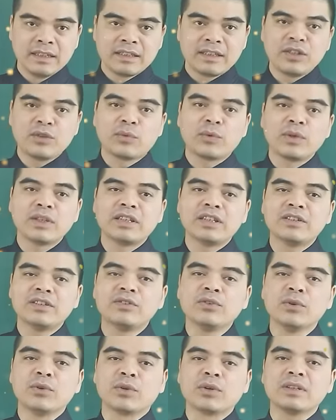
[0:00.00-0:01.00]
thì quý tiến
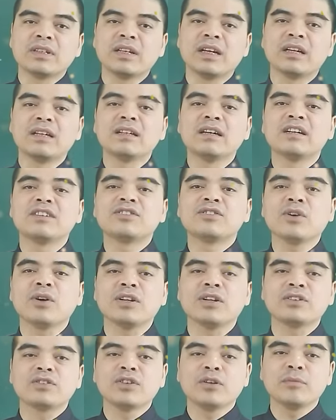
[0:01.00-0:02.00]
chủ có thể lựa
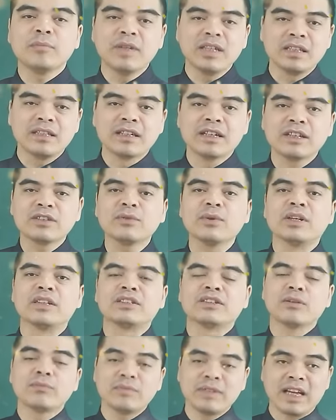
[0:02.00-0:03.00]
chọn cho mình những tuổi
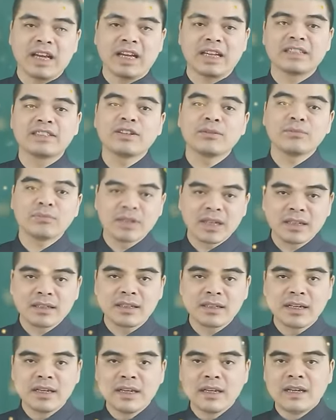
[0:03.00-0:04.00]
sông nhà sông đất
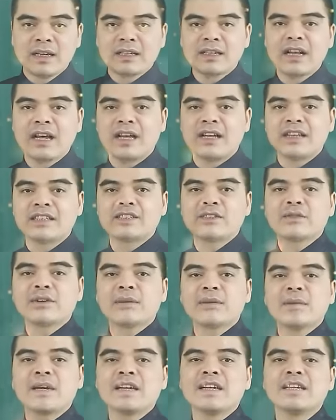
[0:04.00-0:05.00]
để trong
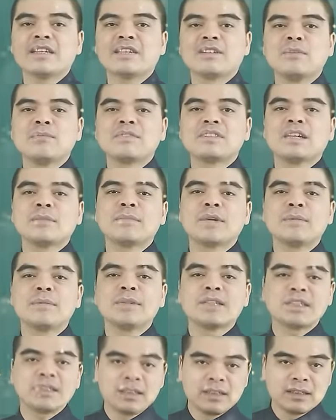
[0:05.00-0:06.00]
năm
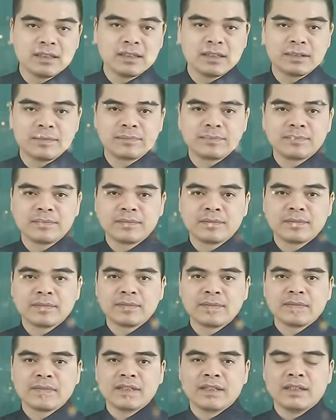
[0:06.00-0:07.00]
2024 ấy,
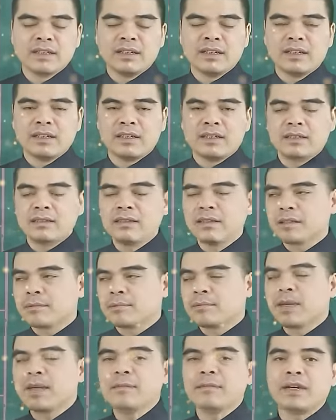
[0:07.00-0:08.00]
được
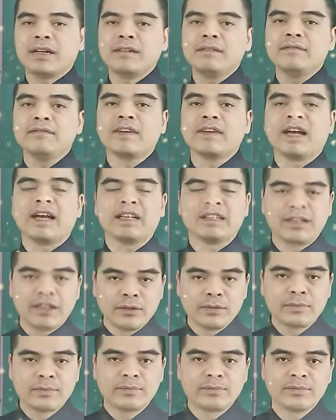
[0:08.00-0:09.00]
may mắn và hanh
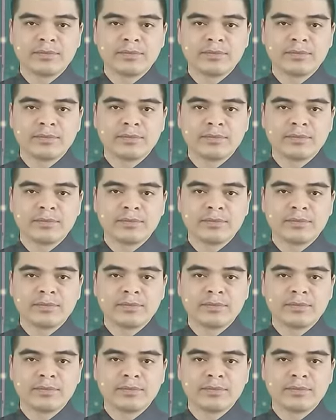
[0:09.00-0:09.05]
thông.